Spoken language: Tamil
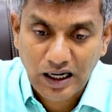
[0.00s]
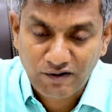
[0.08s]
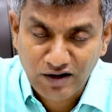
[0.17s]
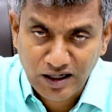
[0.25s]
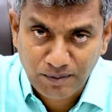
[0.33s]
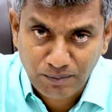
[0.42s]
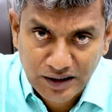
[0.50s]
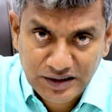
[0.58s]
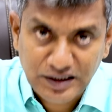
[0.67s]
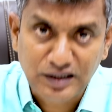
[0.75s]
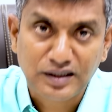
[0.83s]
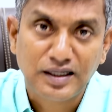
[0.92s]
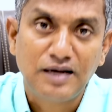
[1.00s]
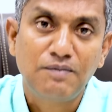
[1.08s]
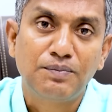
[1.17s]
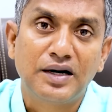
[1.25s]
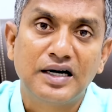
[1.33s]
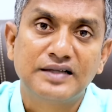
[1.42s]
அவங்க மட்டும்தான்
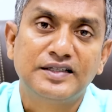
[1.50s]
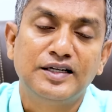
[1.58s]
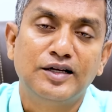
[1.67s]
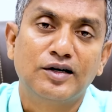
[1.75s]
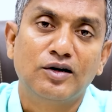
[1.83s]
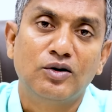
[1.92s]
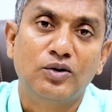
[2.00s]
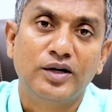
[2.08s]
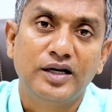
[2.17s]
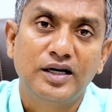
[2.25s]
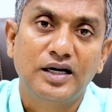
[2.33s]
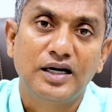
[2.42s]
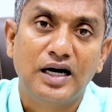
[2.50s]
பாலஸ்தீனியர்களுடைய